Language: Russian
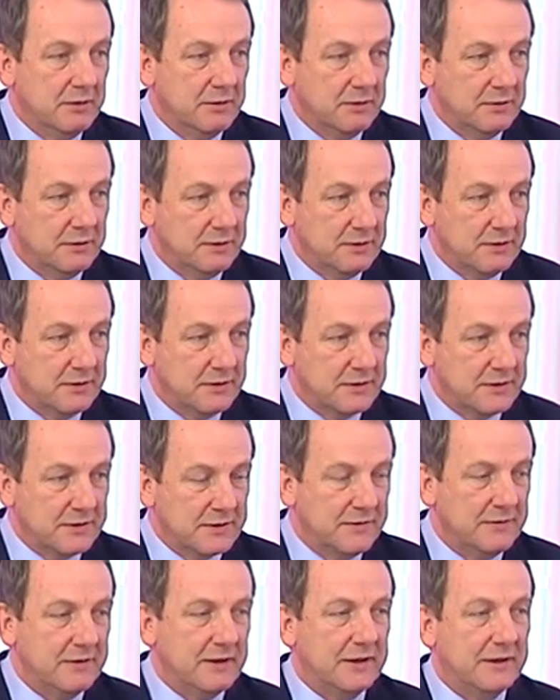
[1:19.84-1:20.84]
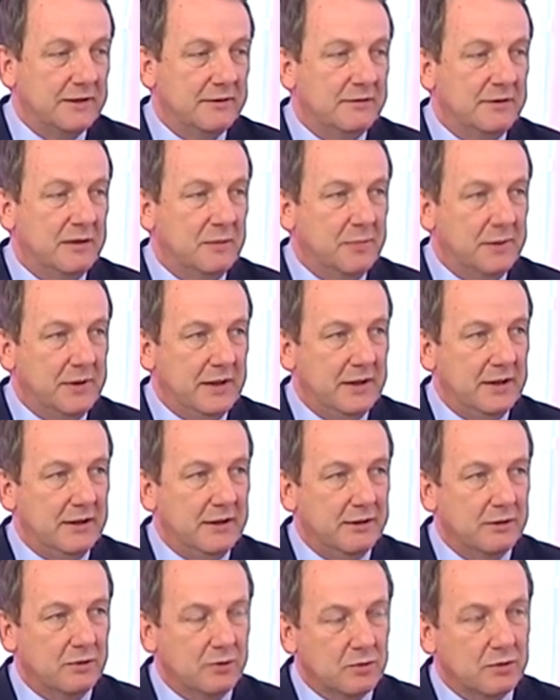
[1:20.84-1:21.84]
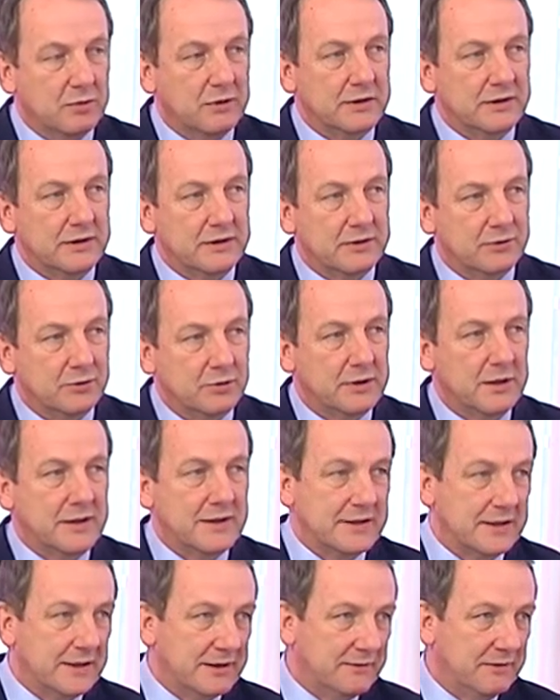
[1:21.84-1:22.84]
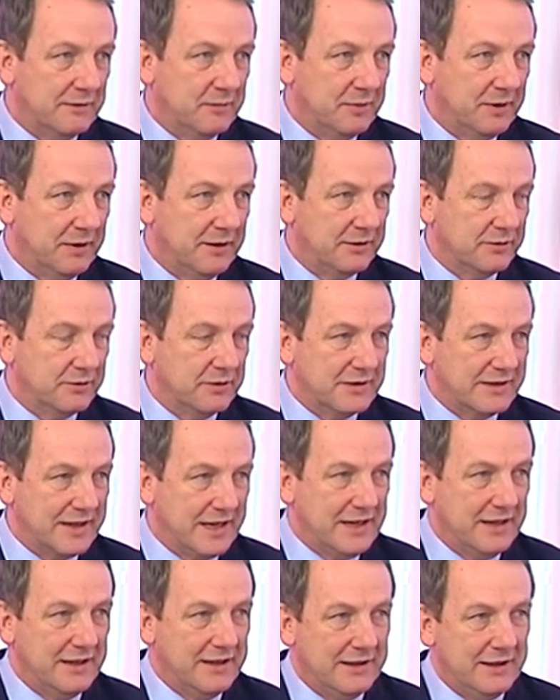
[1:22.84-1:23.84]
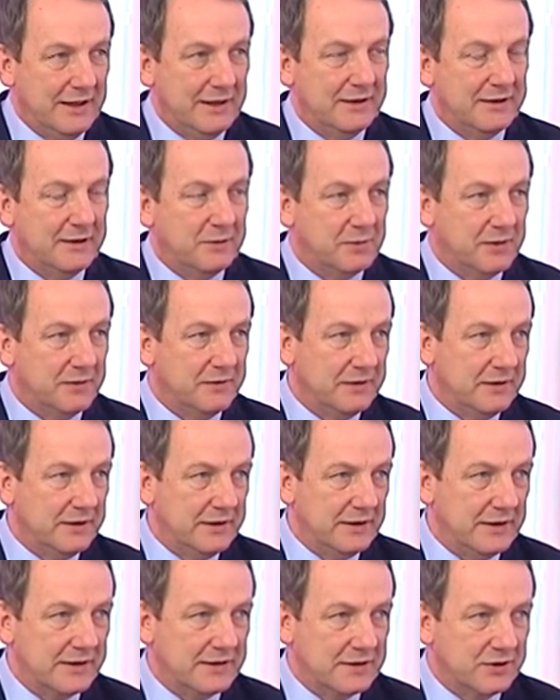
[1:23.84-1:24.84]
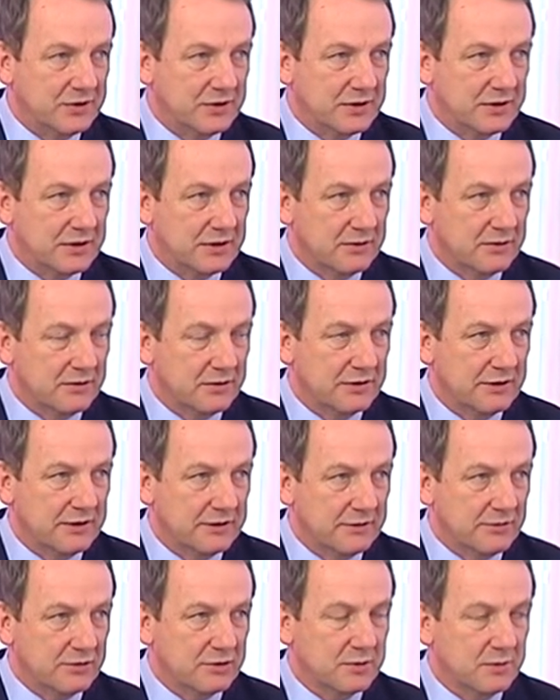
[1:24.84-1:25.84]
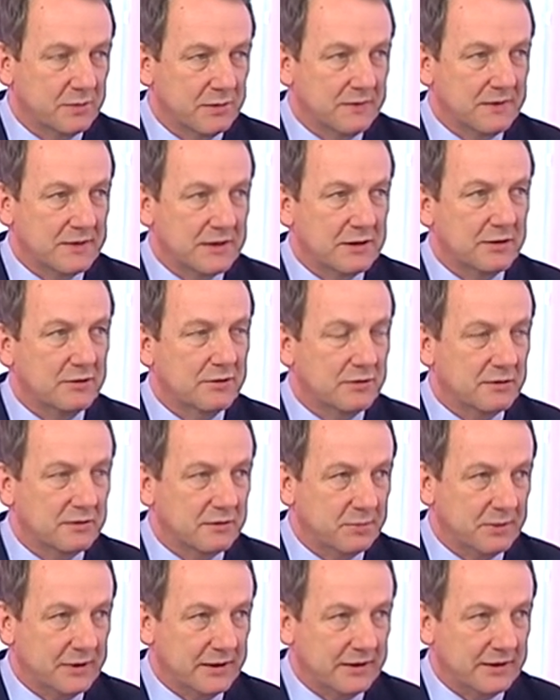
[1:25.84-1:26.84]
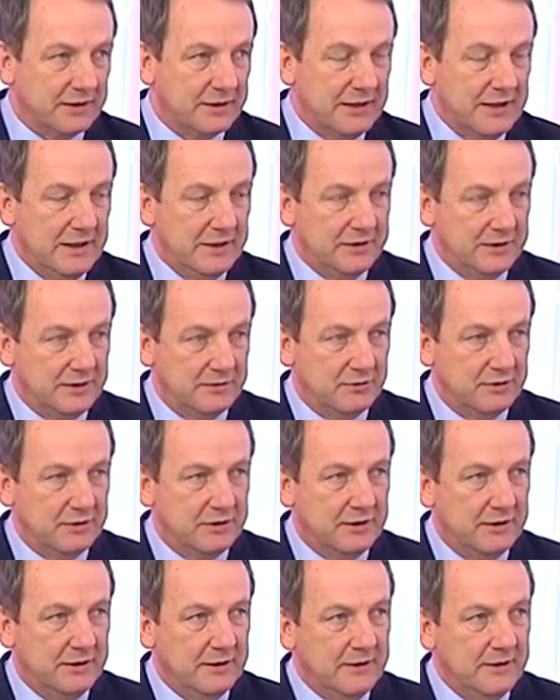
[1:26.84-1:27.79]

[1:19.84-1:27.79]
Э, с 9 апреля, коротко, до 30 апреля. То есть три mm -hmm. недели на проведение акции «Чистый город», для того, чтобы привести город в порядок. Ну, Сегодня... вот